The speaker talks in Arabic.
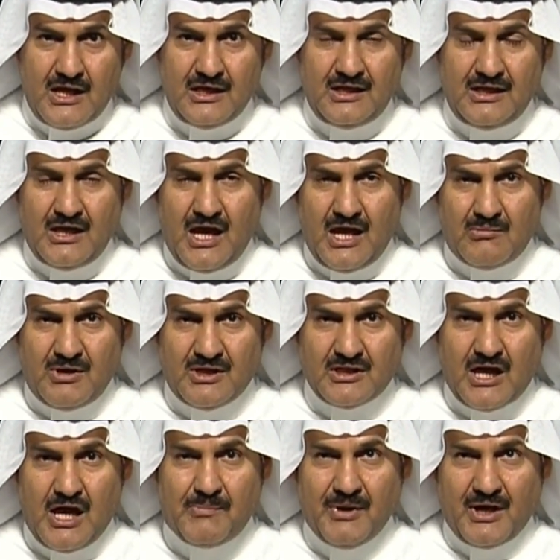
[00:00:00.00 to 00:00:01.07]

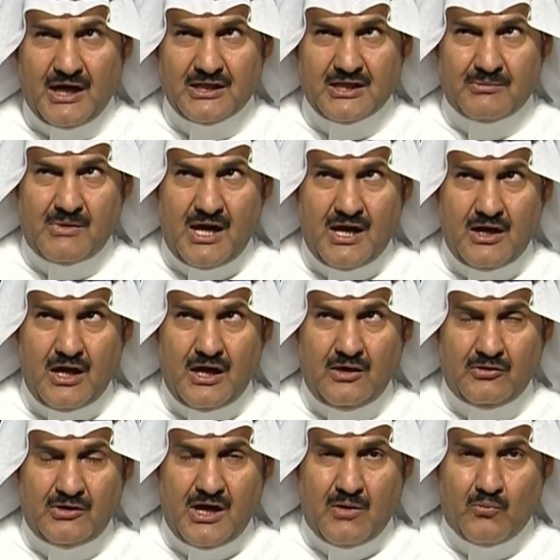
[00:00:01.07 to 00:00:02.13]
للمنطقة بقدر ما
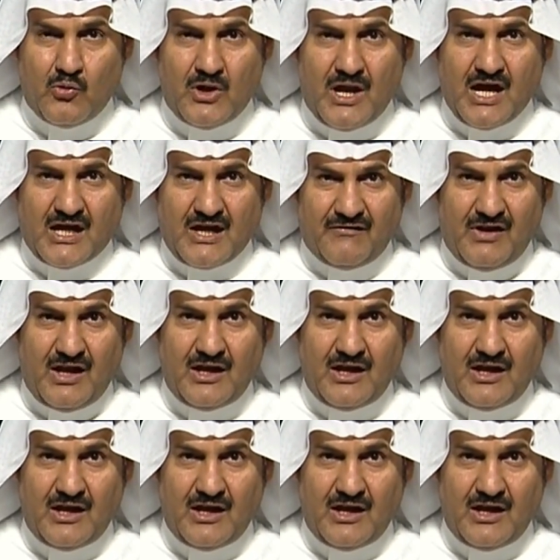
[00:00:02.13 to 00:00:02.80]
هي مناكفة